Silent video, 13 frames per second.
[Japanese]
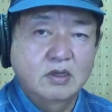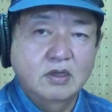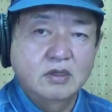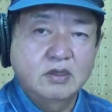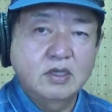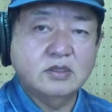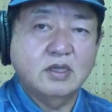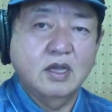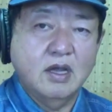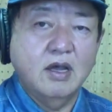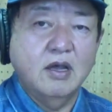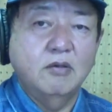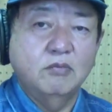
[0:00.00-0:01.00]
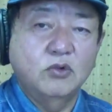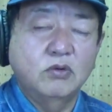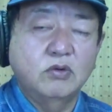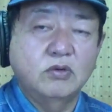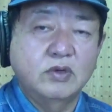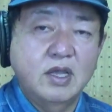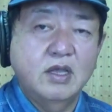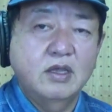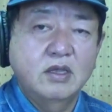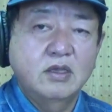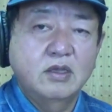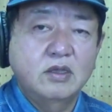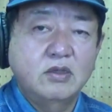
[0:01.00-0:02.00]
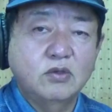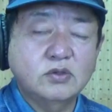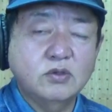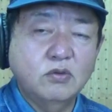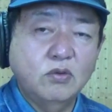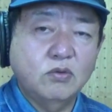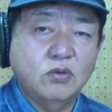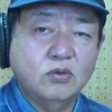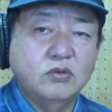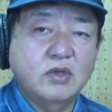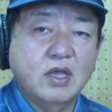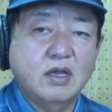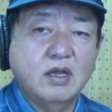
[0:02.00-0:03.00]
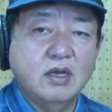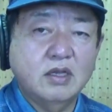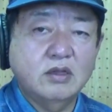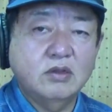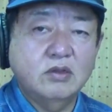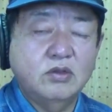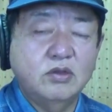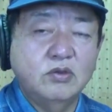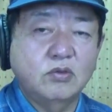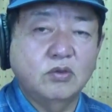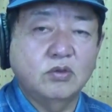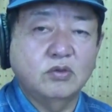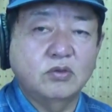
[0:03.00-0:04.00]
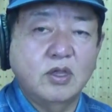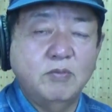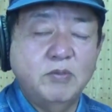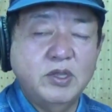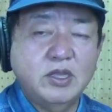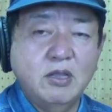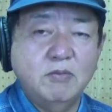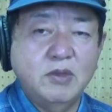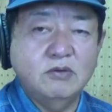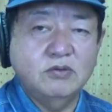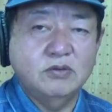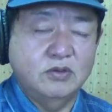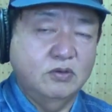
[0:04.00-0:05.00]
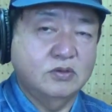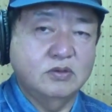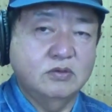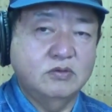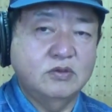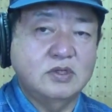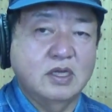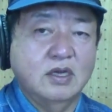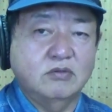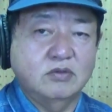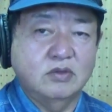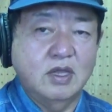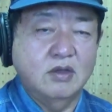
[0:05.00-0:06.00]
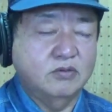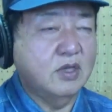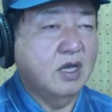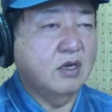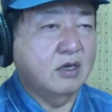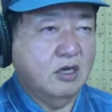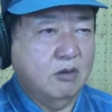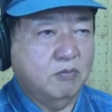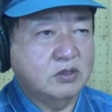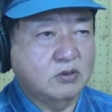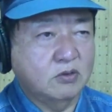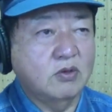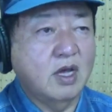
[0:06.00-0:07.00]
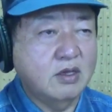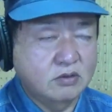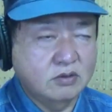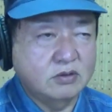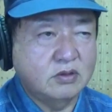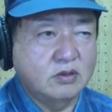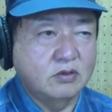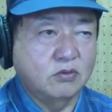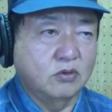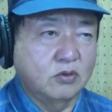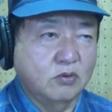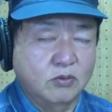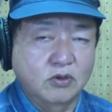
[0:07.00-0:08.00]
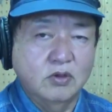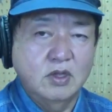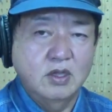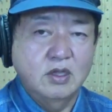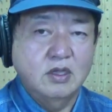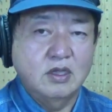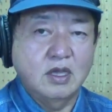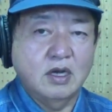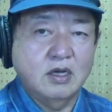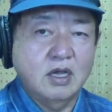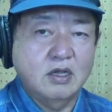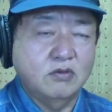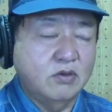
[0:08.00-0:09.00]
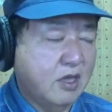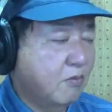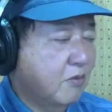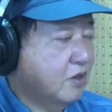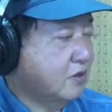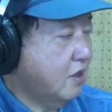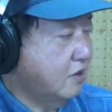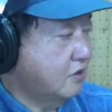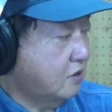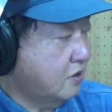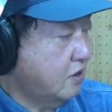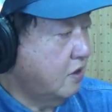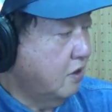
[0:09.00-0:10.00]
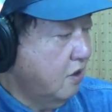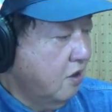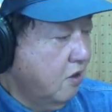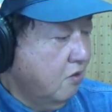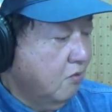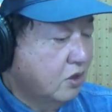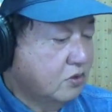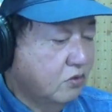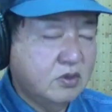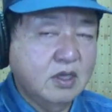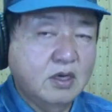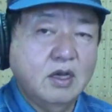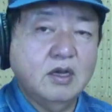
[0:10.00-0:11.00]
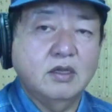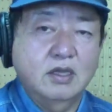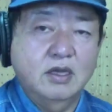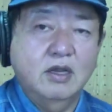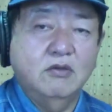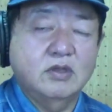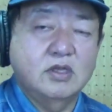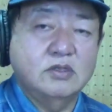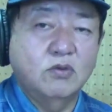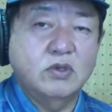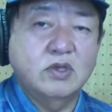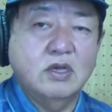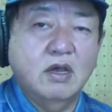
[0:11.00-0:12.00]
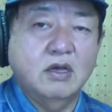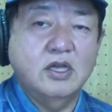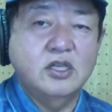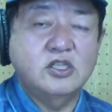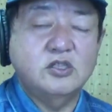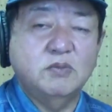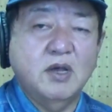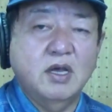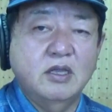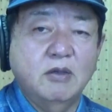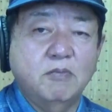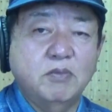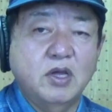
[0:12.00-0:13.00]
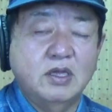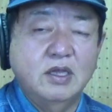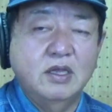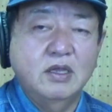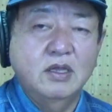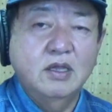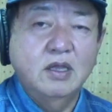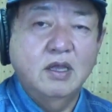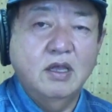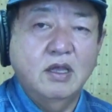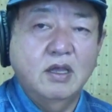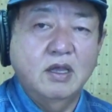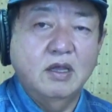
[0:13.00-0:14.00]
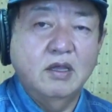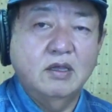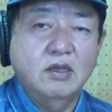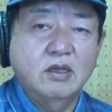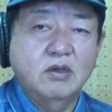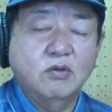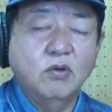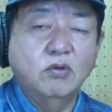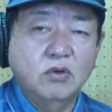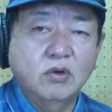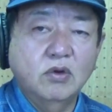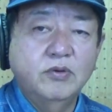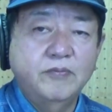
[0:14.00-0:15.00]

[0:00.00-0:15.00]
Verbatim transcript: ですから、もうね、よそのことだからっていうことで見て見ぬふりをするんじゃなくて、普段からやっぱり備えるっていうこともやらないといけませんし、まあそういった中でね、私沖縄が一番やっぱり、えー、今後、